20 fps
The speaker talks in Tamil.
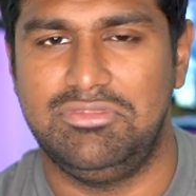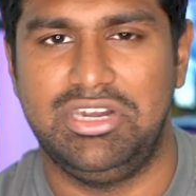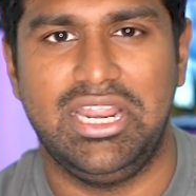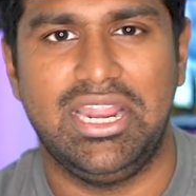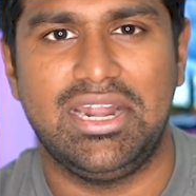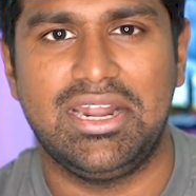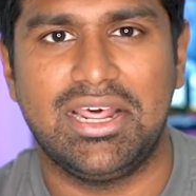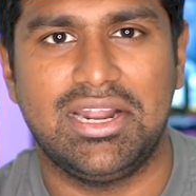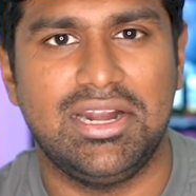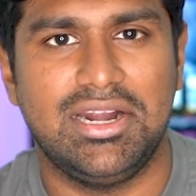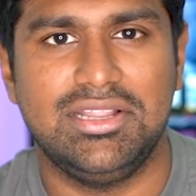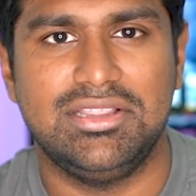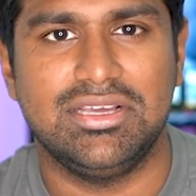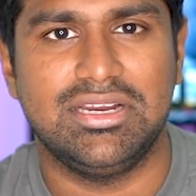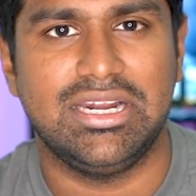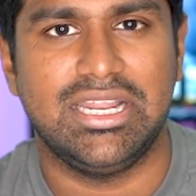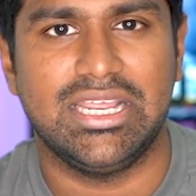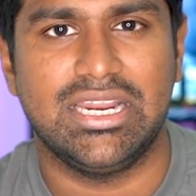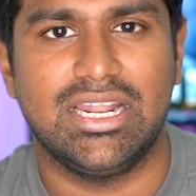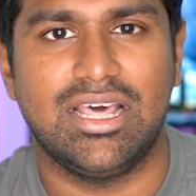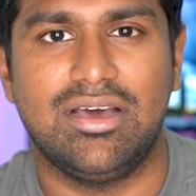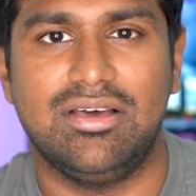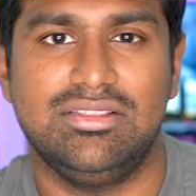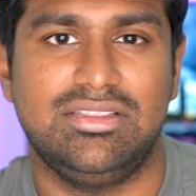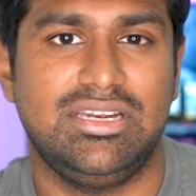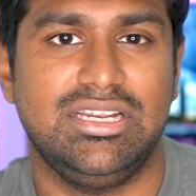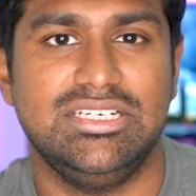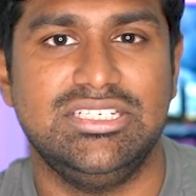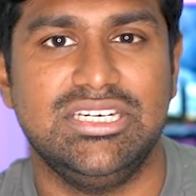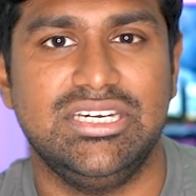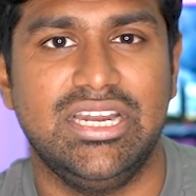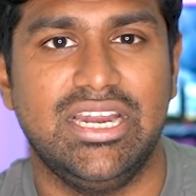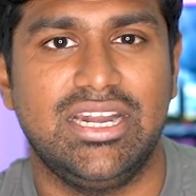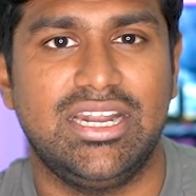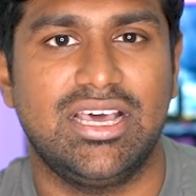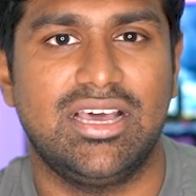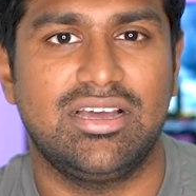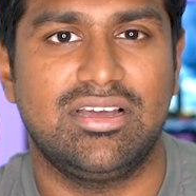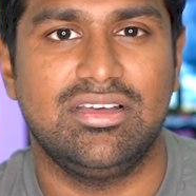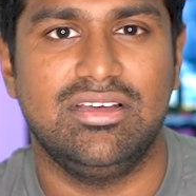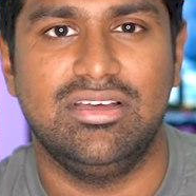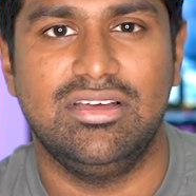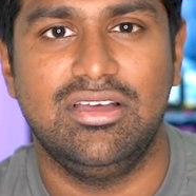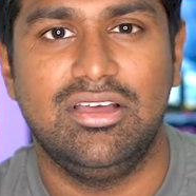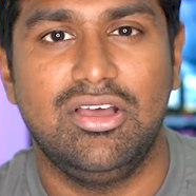டேட்டான்னு எடுத்துக்கிட்டிங்கன்னா த்ரீ ஜி டேட்டாவுக்கு